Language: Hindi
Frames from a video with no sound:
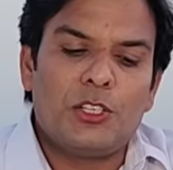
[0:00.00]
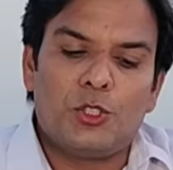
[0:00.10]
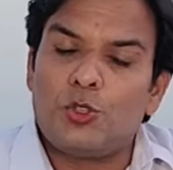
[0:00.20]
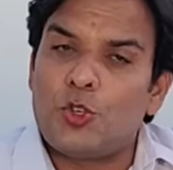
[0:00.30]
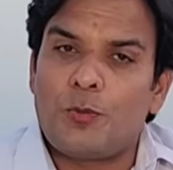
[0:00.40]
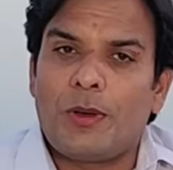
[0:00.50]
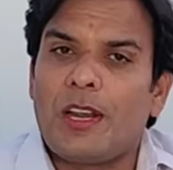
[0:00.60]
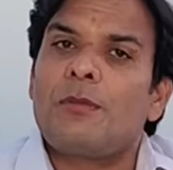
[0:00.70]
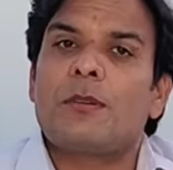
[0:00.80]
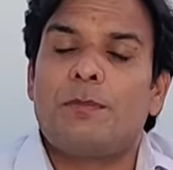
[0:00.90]
यूट्यूब पर
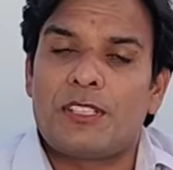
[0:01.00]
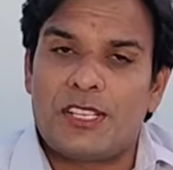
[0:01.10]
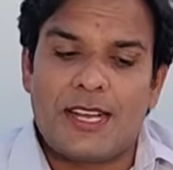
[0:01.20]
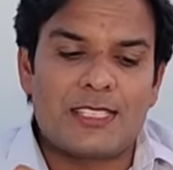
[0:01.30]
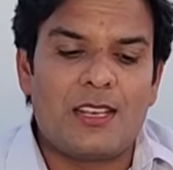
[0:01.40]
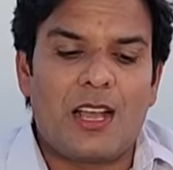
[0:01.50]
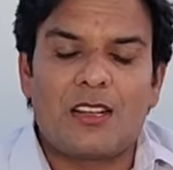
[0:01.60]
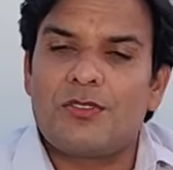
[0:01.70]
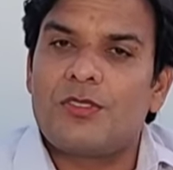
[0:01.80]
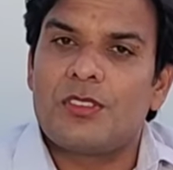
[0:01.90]
लगभग 50
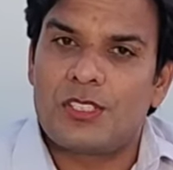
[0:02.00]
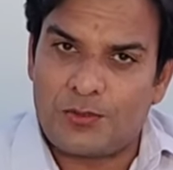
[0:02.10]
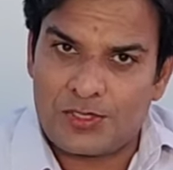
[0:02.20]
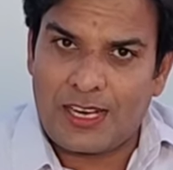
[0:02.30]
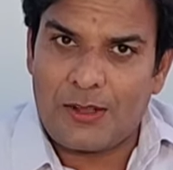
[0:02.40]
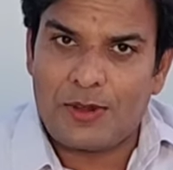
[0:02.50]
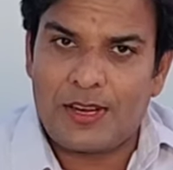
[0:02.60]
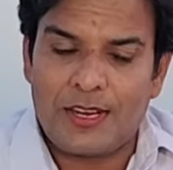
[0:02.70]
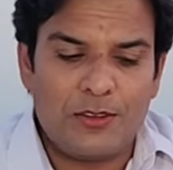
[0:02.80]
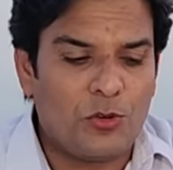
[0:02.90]
लाख सब्सक्राइबर
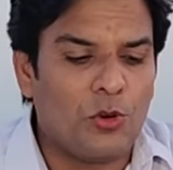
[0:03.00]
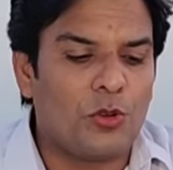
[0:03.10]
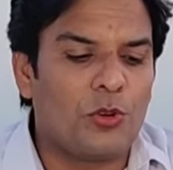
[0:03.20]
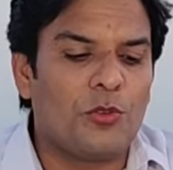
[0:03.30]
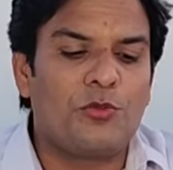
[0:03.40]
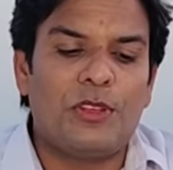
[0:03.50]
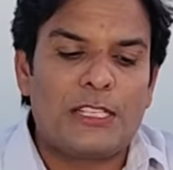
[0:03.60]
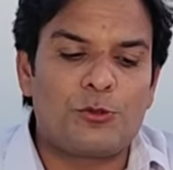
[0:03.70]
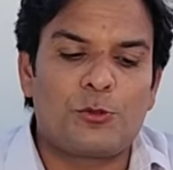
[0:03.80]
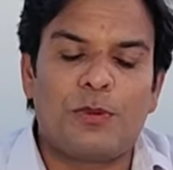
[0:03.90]
हैं और
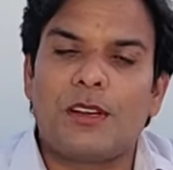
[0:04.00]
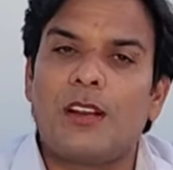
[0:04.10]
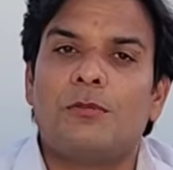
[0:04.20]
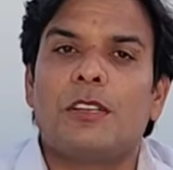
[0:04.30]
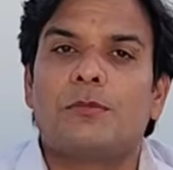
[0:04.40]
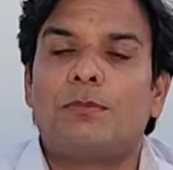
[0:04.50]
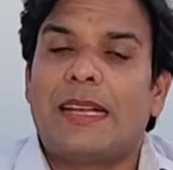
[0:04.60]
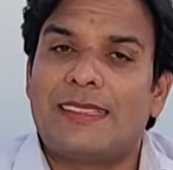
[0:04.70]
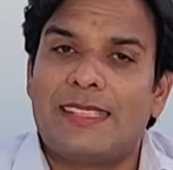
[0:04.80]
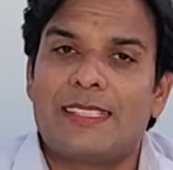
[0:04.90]
फेसबुक पर लगभग
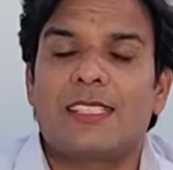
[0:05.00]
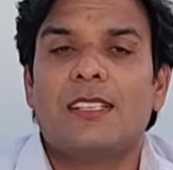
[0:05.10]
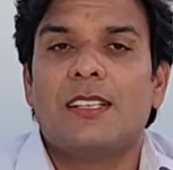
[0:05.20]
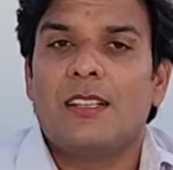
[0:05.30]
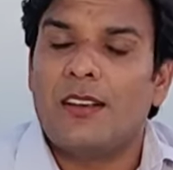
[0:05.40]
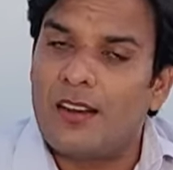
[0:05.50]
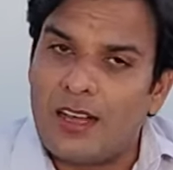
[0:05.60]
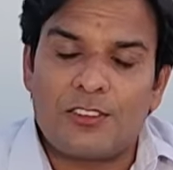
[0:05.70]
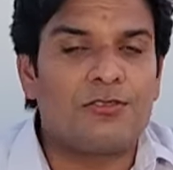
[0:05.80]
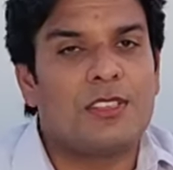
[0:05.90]
35
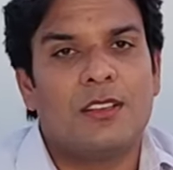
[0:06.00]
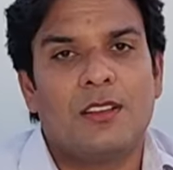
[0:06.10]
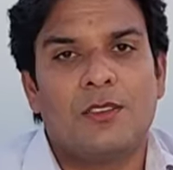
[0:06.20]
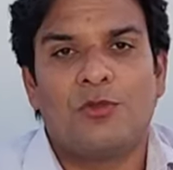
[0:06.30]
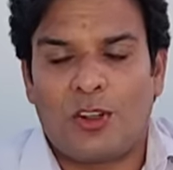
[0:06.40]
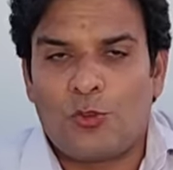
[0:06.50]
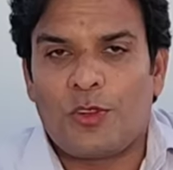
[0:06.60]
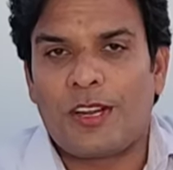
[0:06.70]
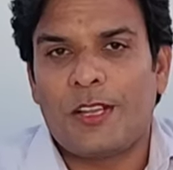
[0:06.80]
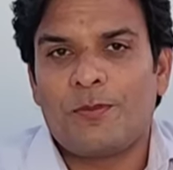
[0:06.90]
लाख
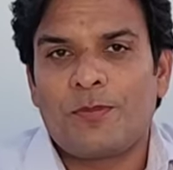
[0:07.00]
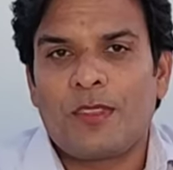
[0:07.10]
फॉलोवर हैं